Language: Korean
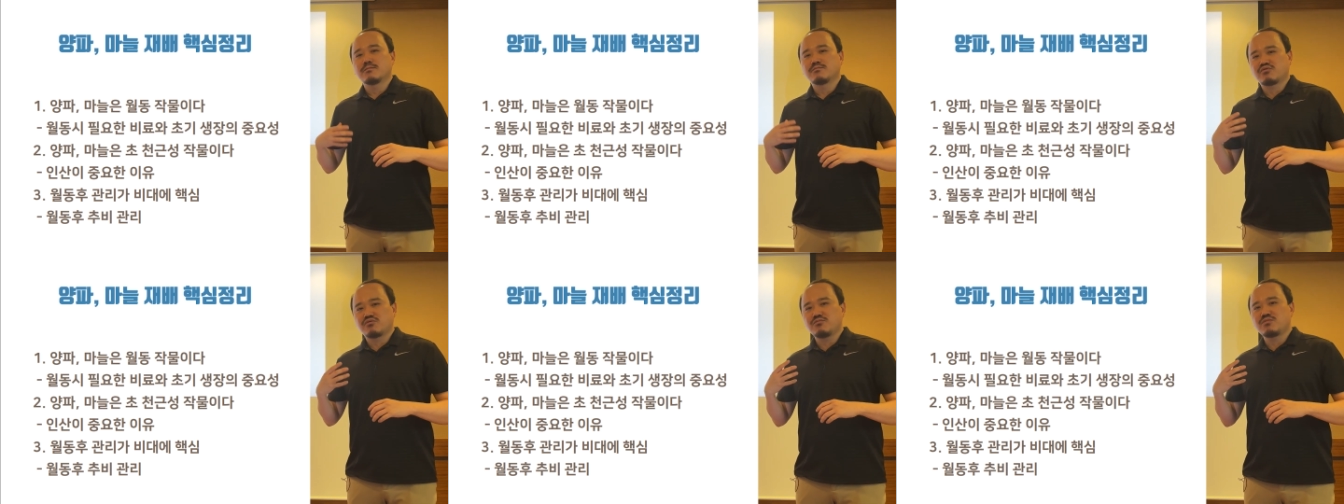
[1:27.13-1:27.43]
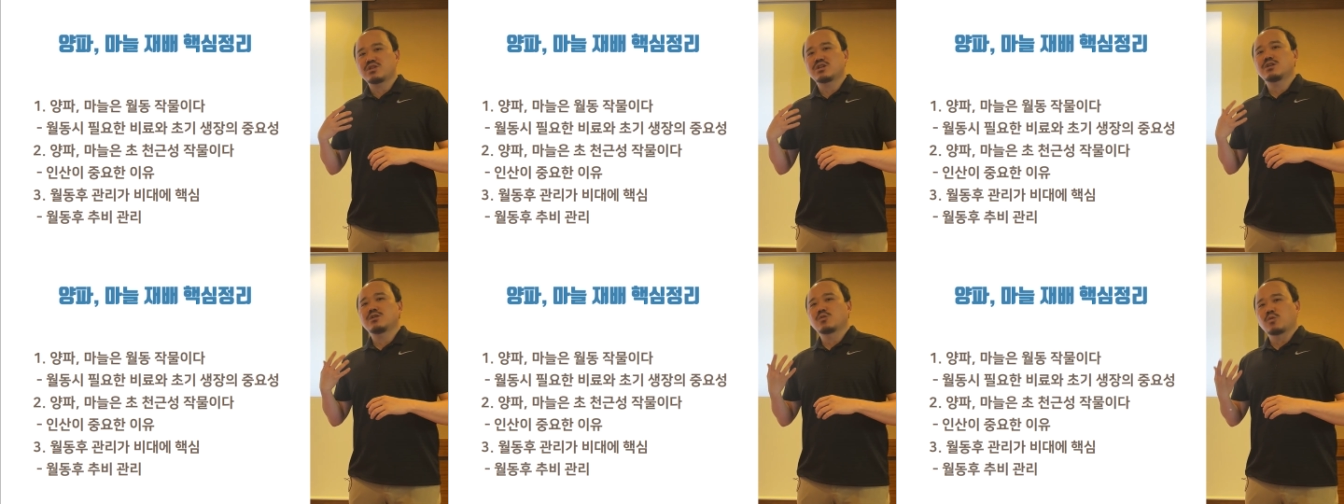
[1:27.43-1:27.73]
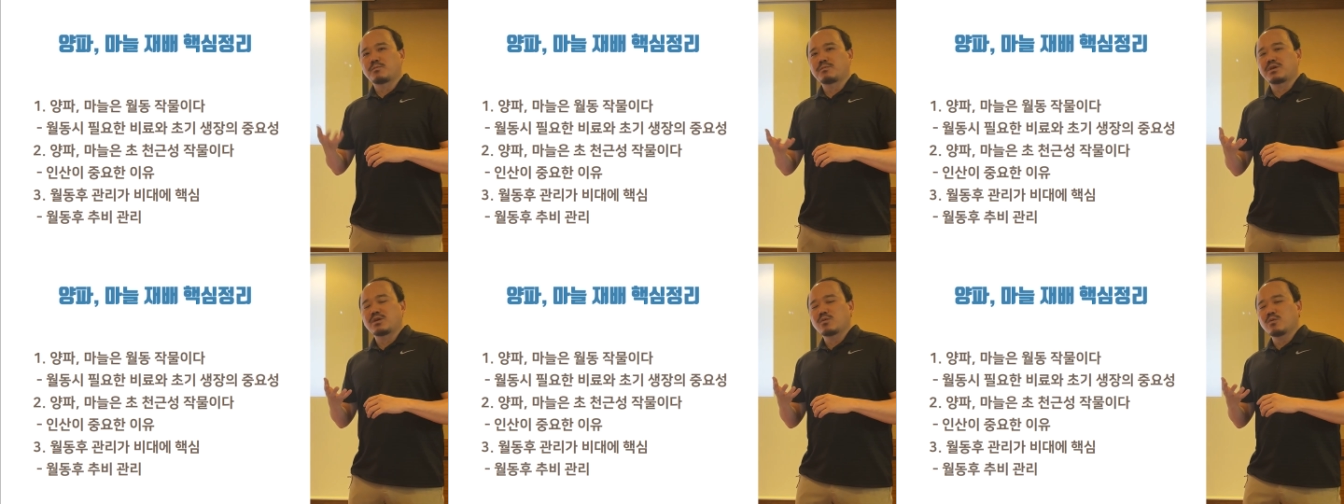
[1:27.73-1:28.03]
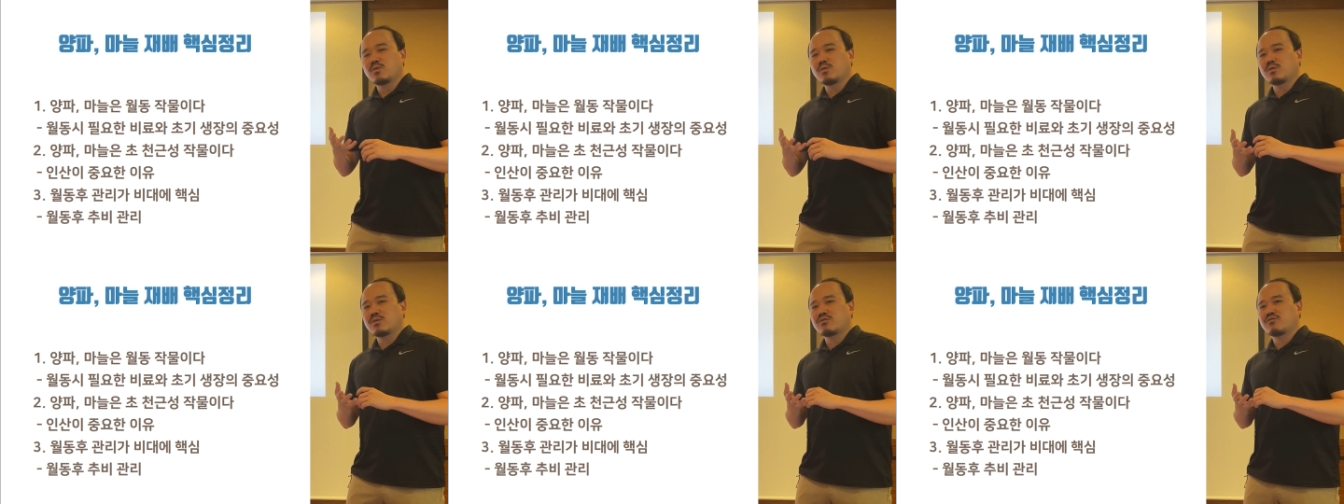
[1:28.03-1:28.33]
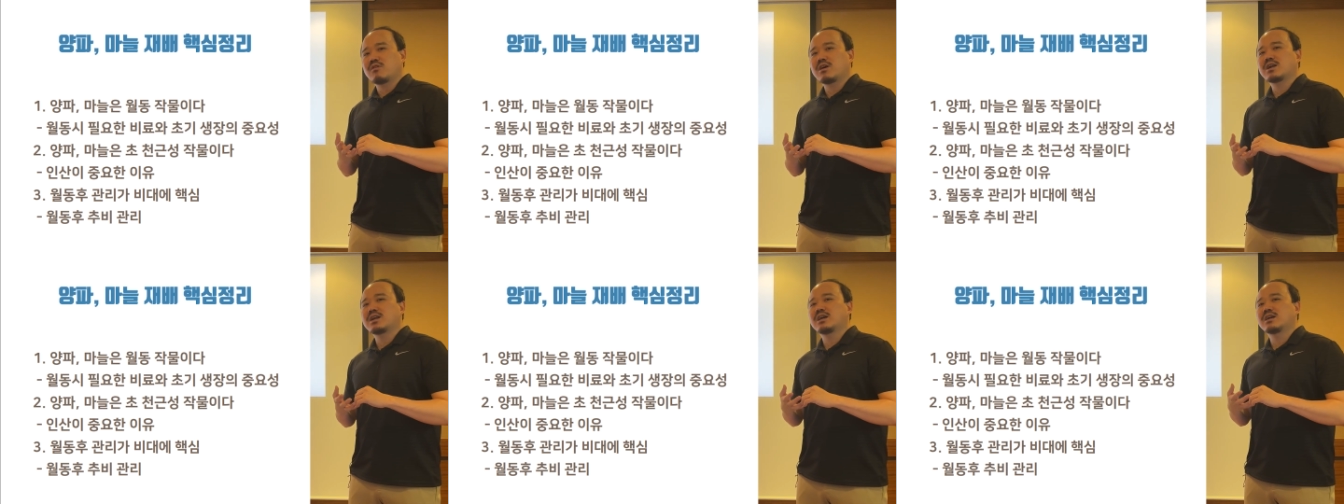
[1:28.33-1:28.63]
품질을 높이고
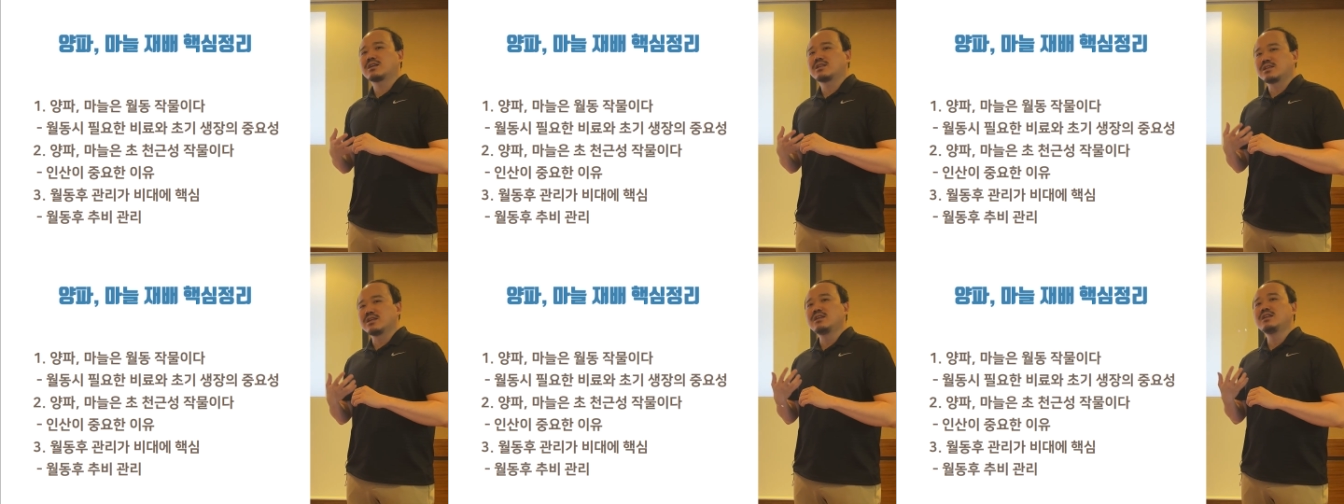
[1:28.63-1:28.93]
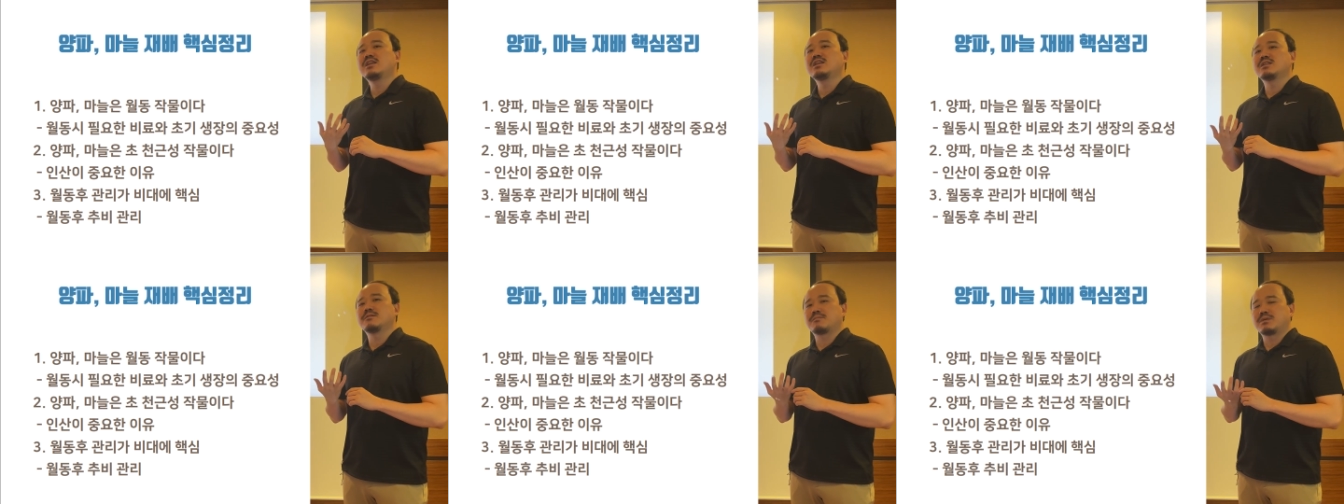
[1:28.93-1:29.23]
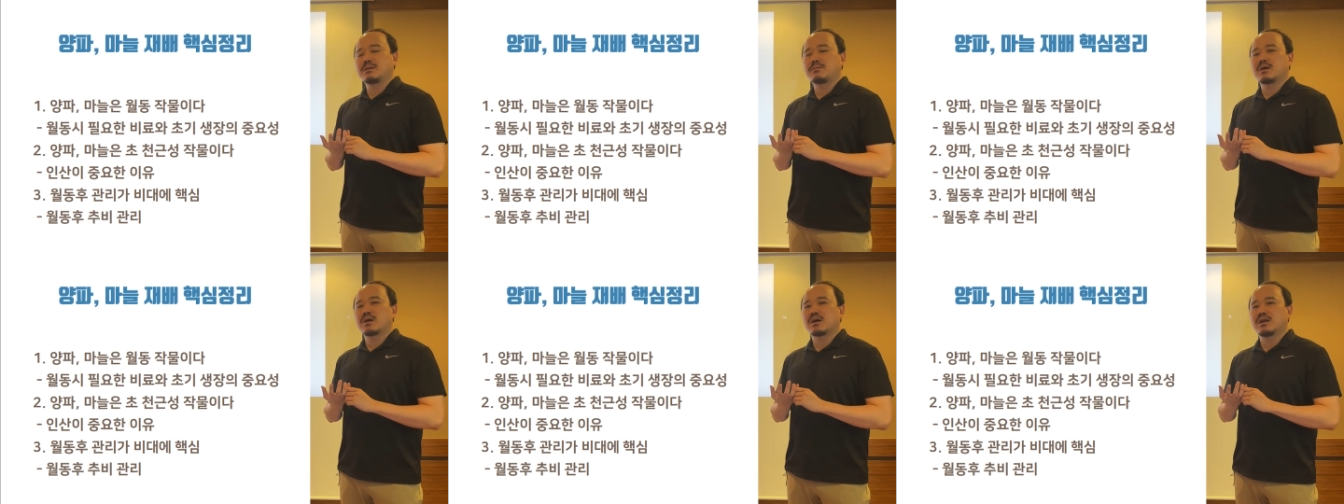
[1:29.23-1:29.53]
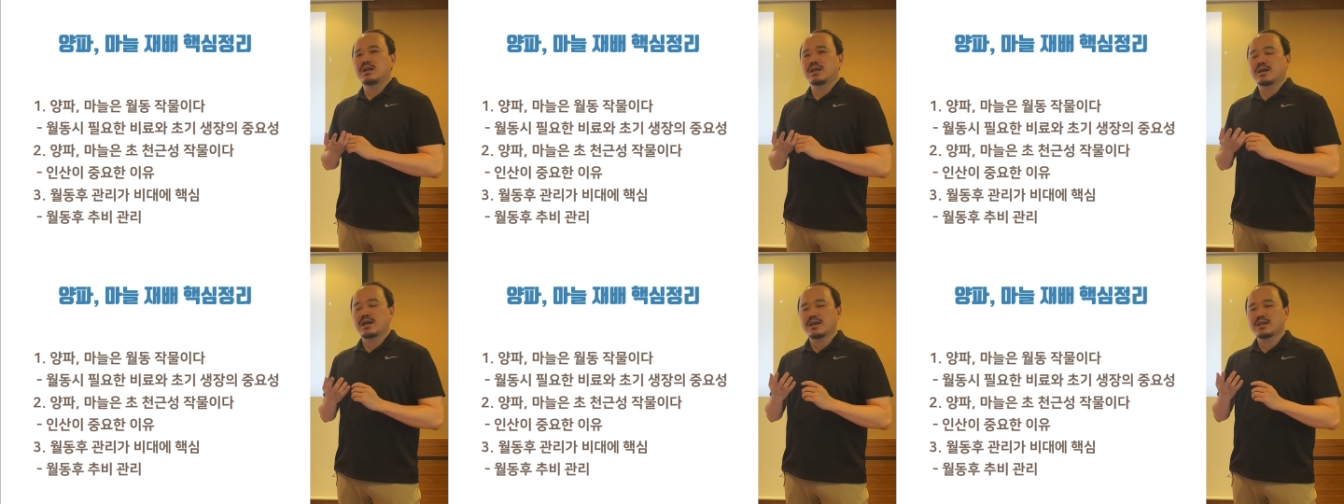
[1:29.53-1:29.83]
수확량을 늘리는 비배갈리가